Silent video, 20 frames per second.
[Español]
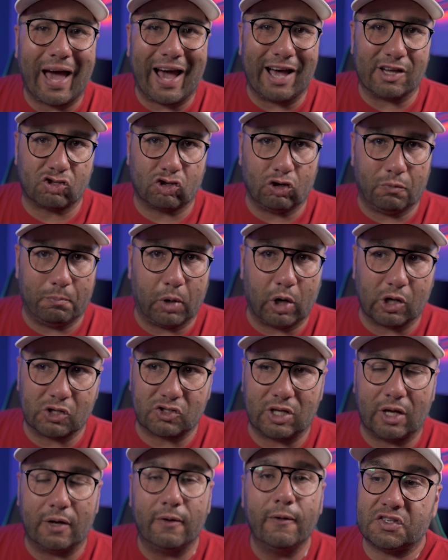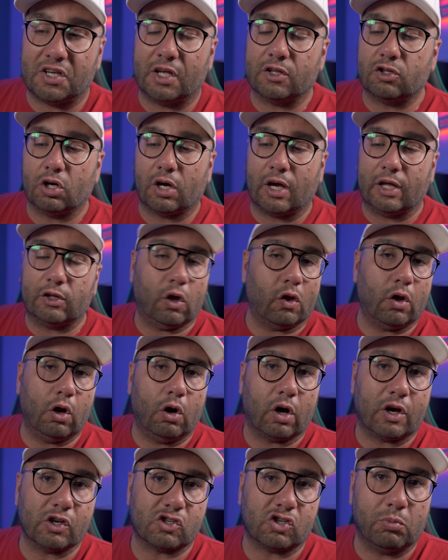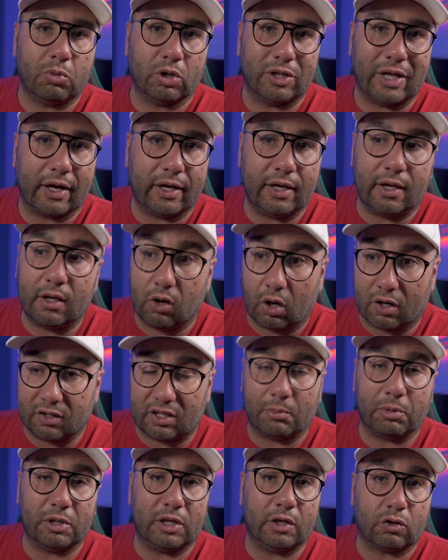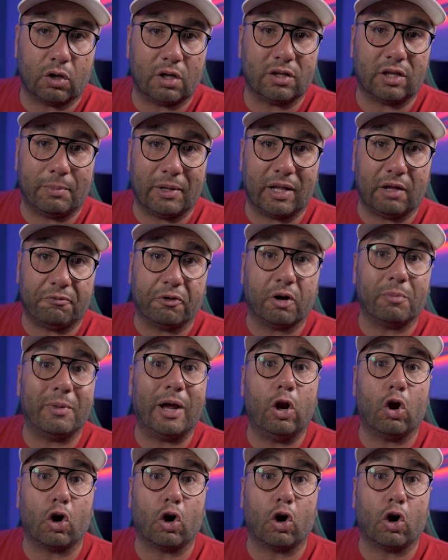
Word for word: asombrosa. Siento que todos los que somos de aquí, los que estamos dentro de esta plataforma,